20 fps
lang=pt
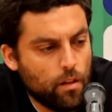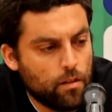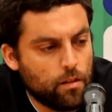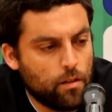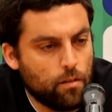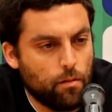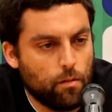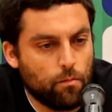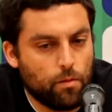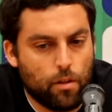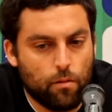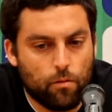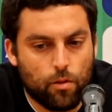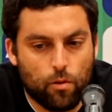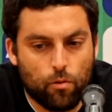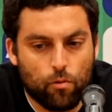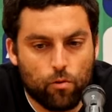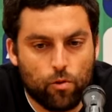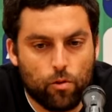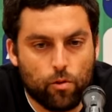Sabíamos que
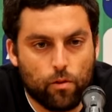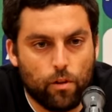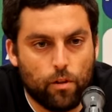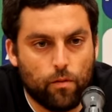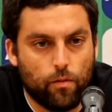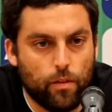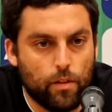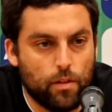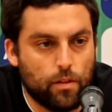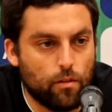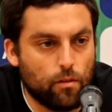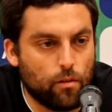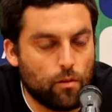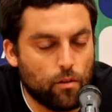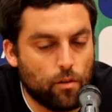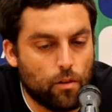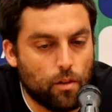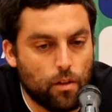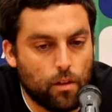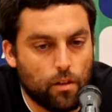íamos ter um jogo difícil
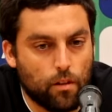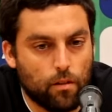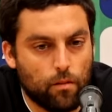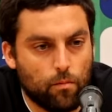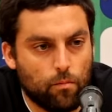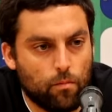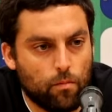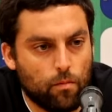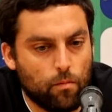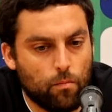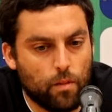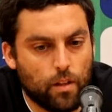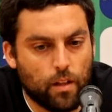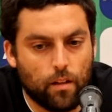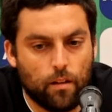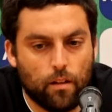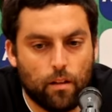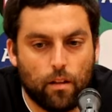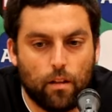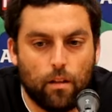contra uma
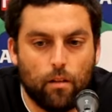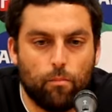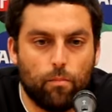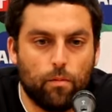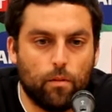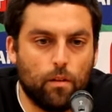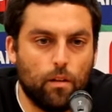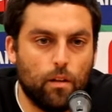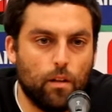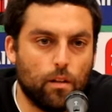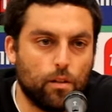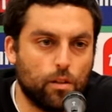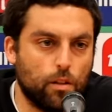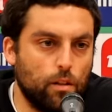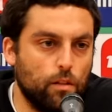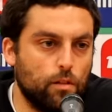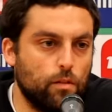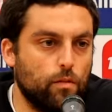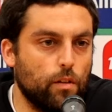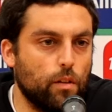grande equipa e acho
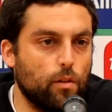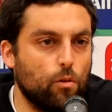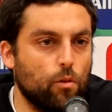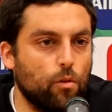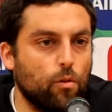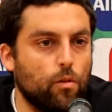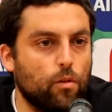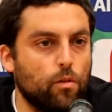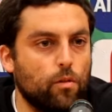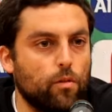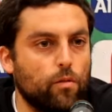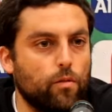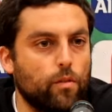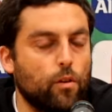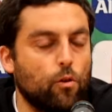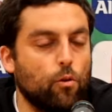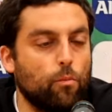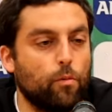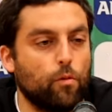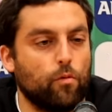que isso ficou,
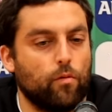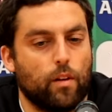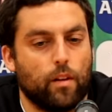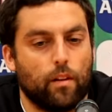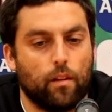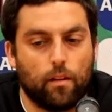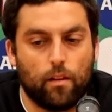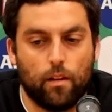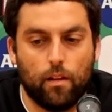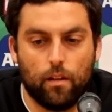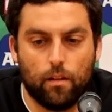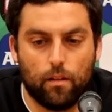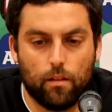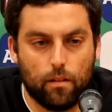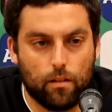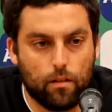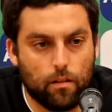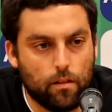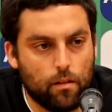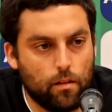ficou provado aqui.
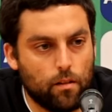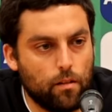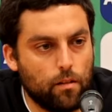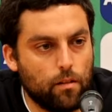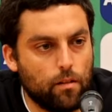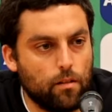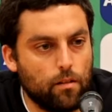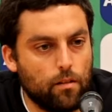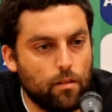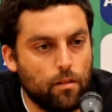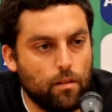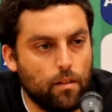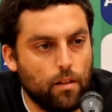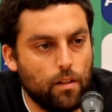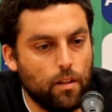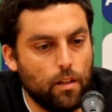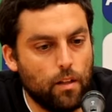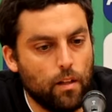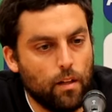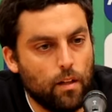Eh,
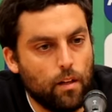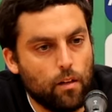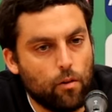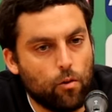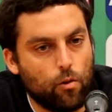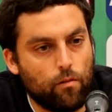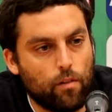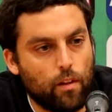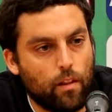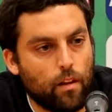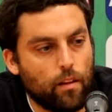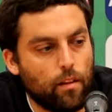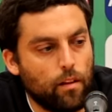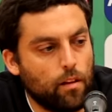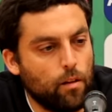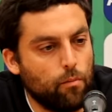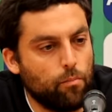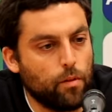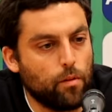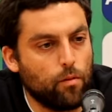a qualidade da
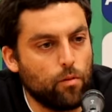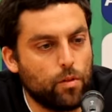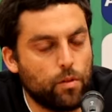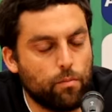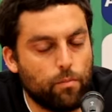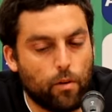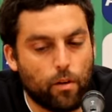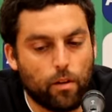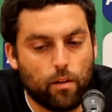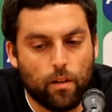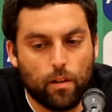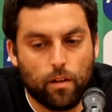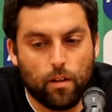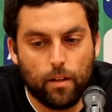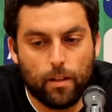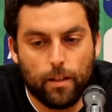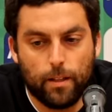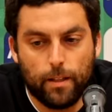equipa do Sporting.